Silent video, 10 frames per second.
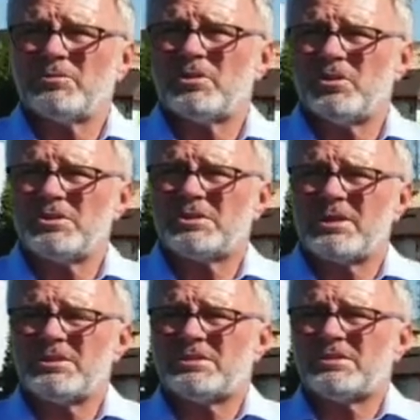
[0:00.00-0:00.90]
do końca
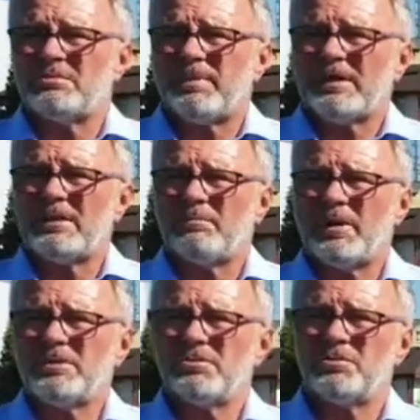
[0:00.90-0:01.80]
listopada
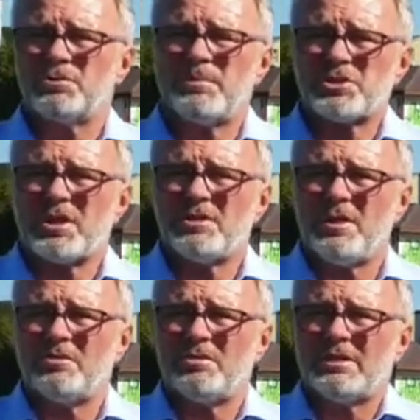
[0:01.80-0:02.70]
będą już
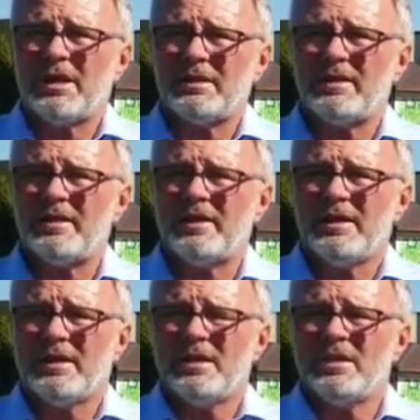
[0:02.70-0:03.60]
mieszkania oddane.
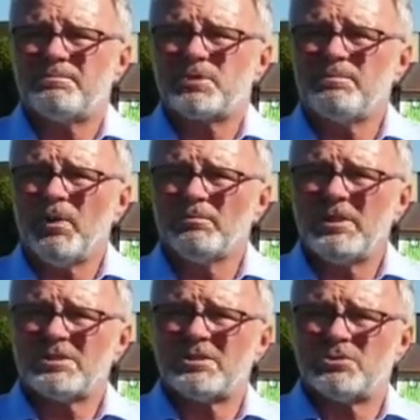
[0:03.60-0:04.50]

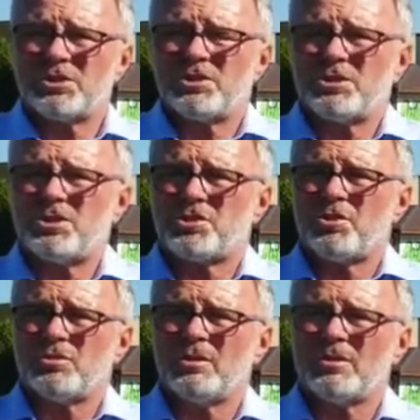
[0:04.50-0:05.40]
Przypomnę
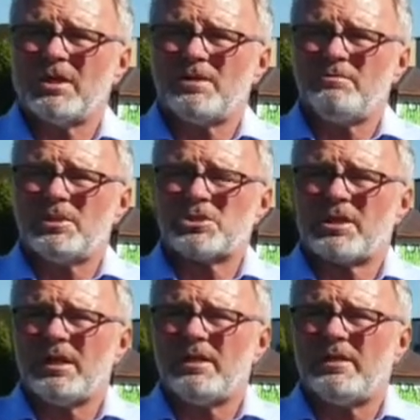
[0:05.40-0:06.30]
160 lokali
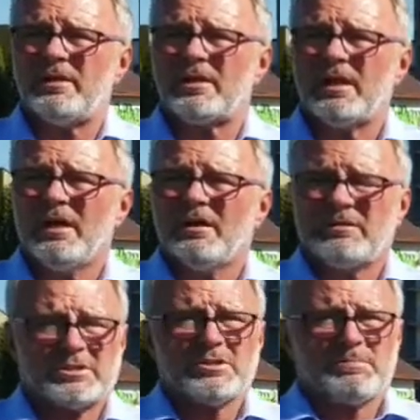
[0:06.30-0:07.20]
mieszkalnych,
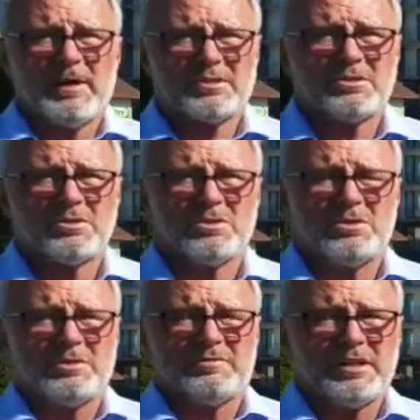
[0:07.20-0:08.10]
więc to jest bardzo
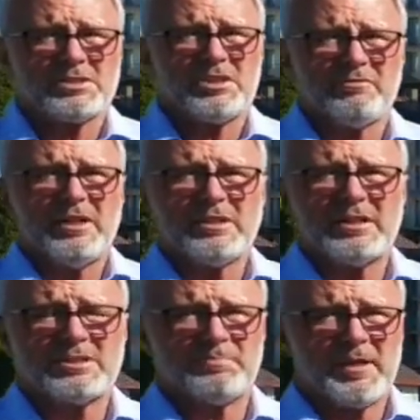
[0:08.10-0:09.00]
ważna,
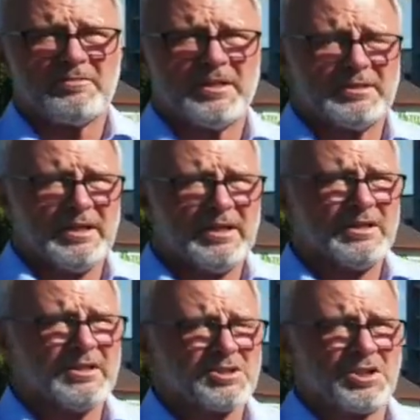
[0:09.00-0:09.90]
wielka sprawa dla
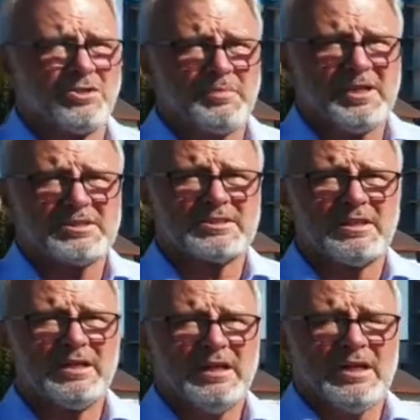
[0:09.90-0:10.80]
naszego
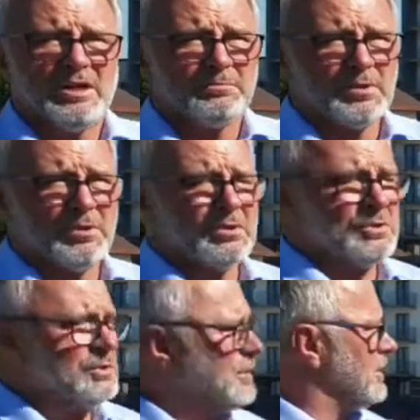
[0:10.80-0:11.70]
miasta, bo